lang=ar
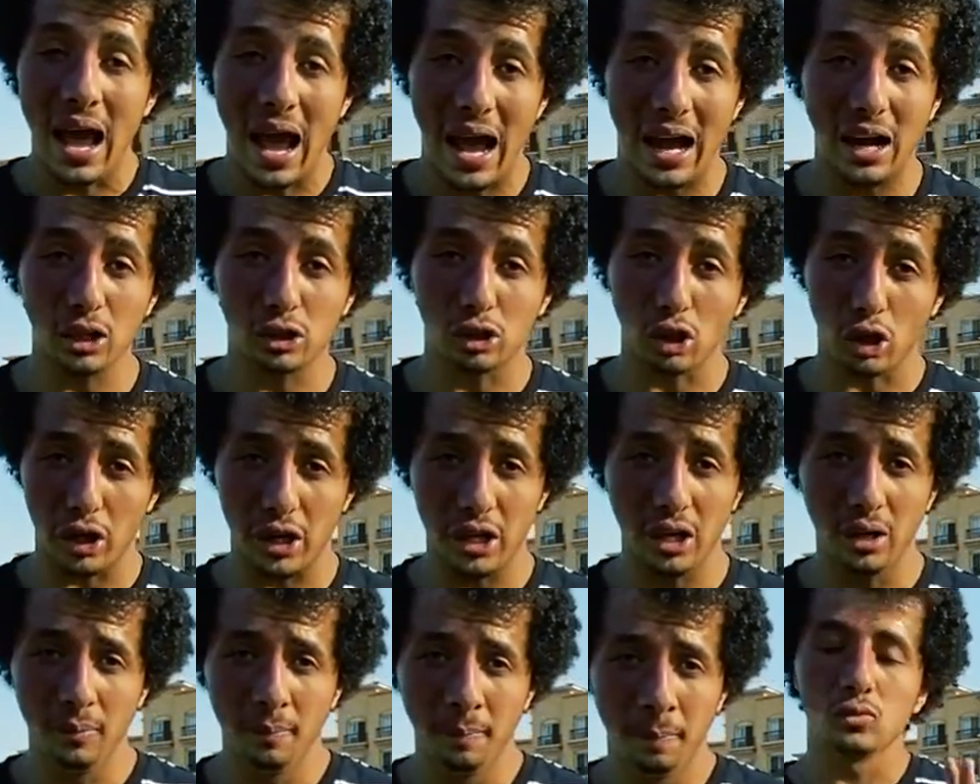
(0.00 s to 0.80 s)
حاجه
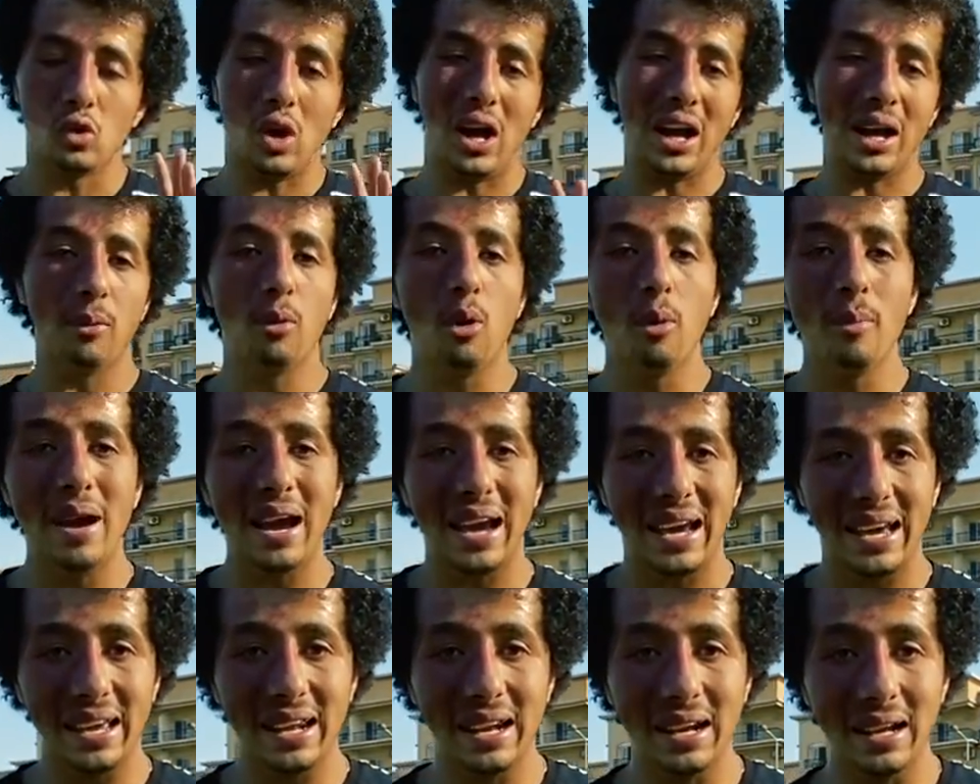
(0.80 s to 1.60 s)
طريه وحاجه
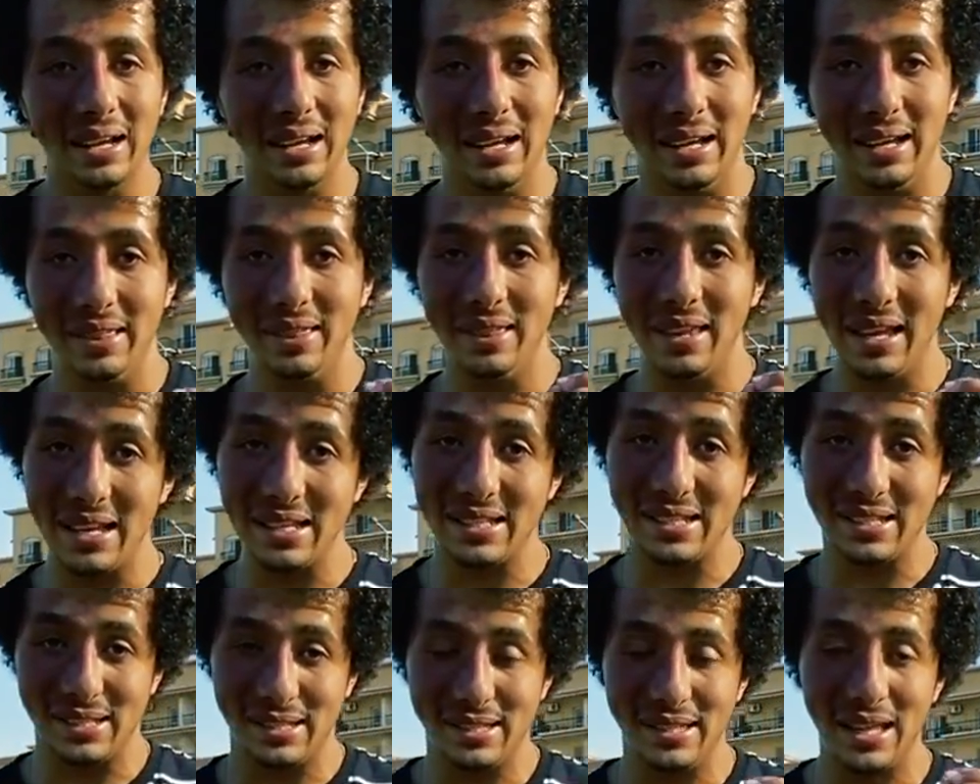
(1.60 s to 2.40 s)
مهمه اخيره
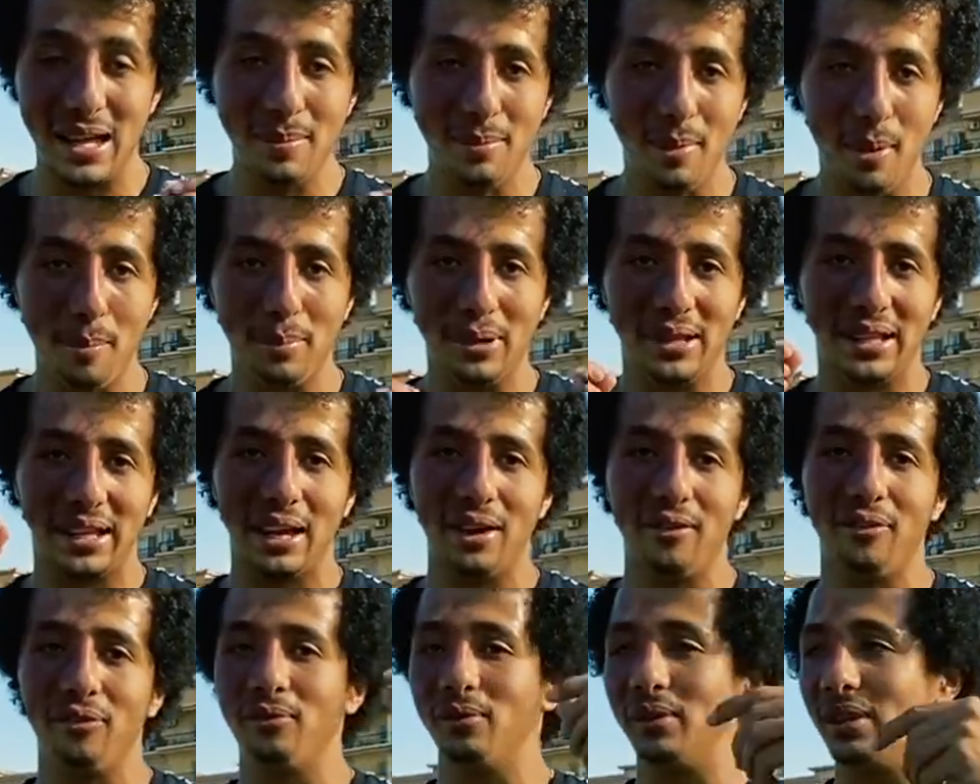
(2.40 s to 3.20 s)
الناس دايما
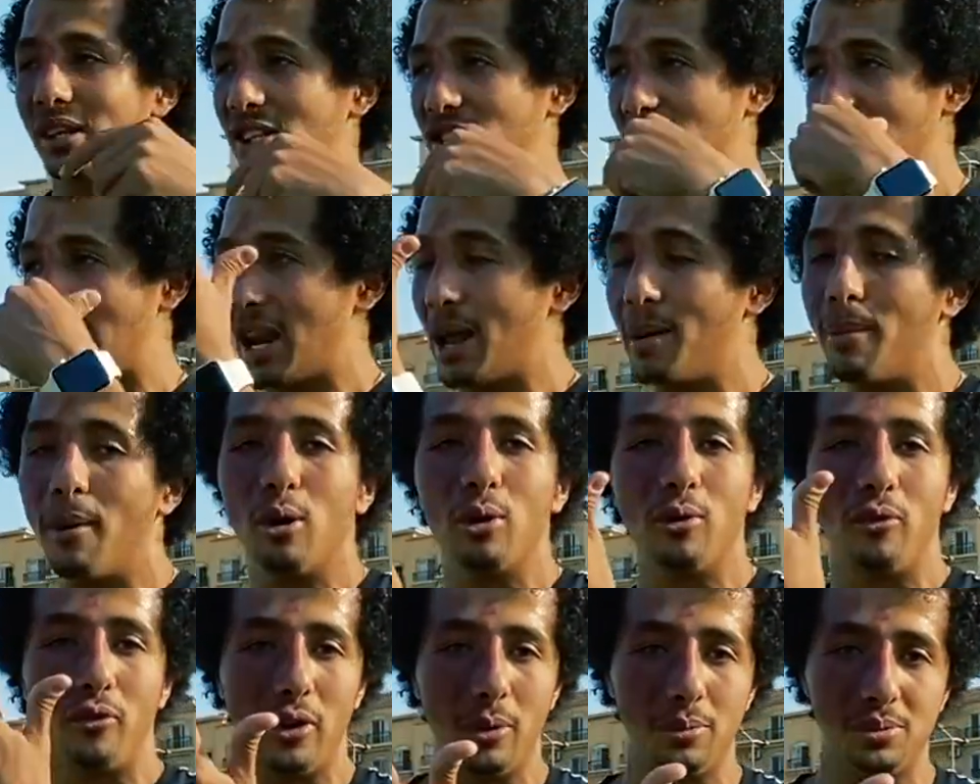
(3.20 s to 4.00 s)
بتخاف من الشقلبه
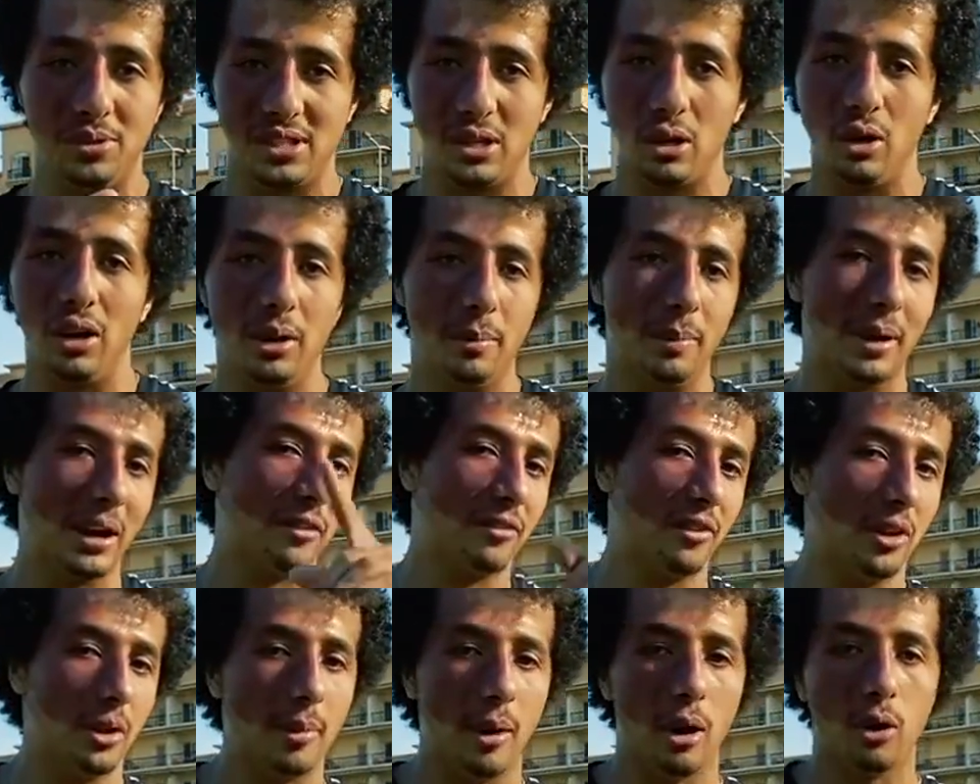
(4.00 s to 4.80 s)
والفليب سواء الباك
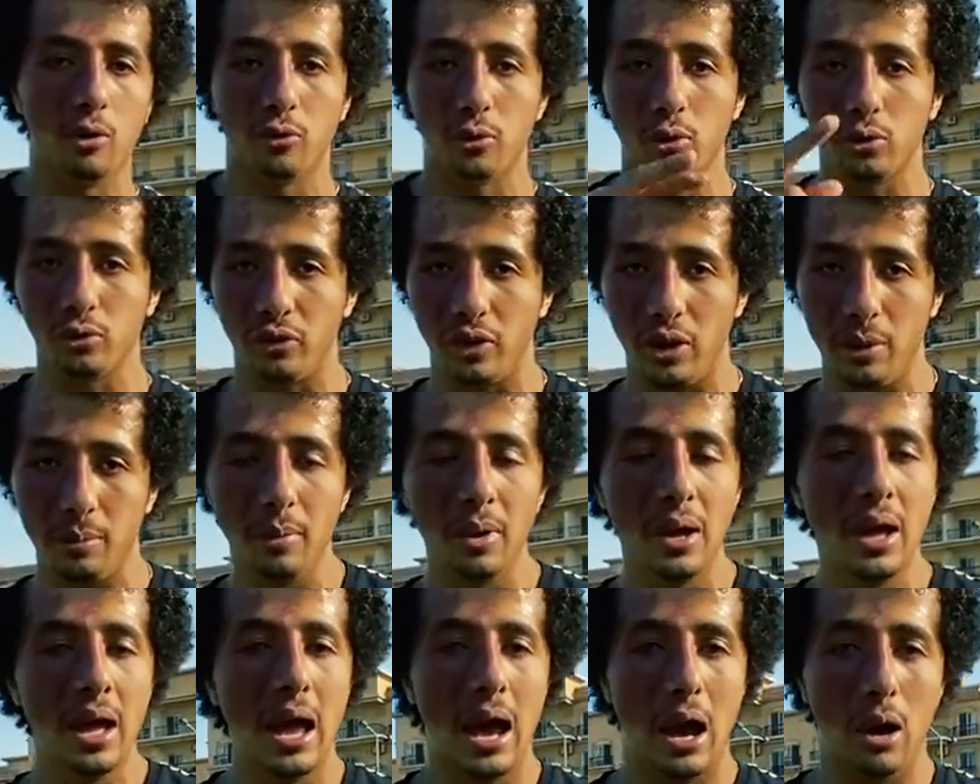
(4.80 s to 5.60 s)
فليب او الفرونت فليب
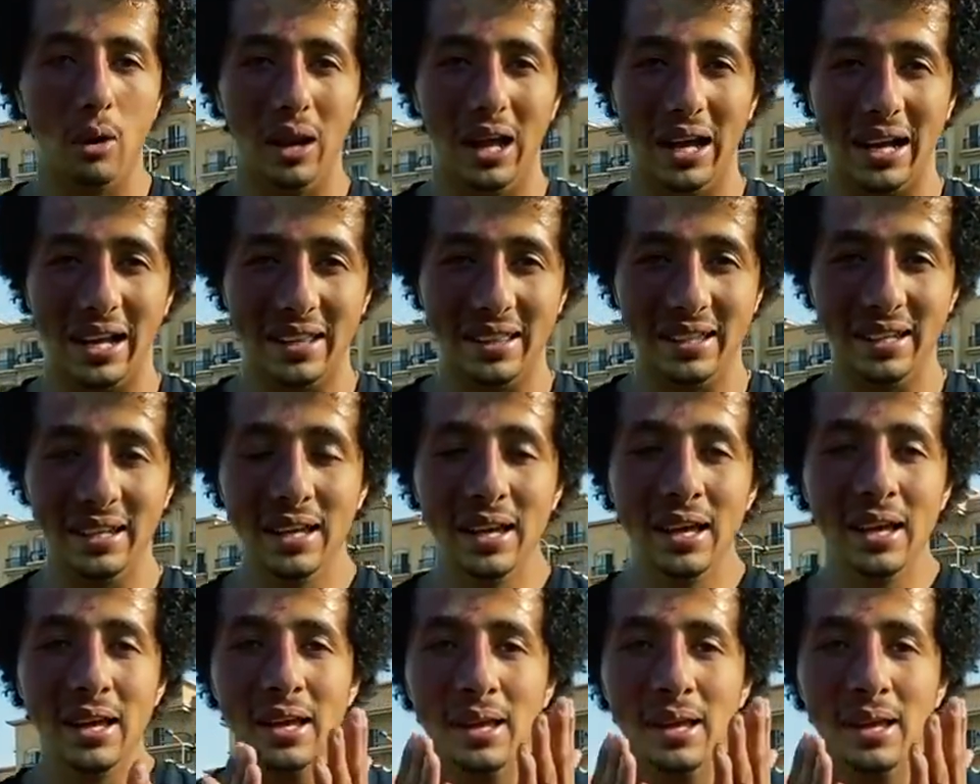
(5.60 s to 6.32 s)
او الحاجات دي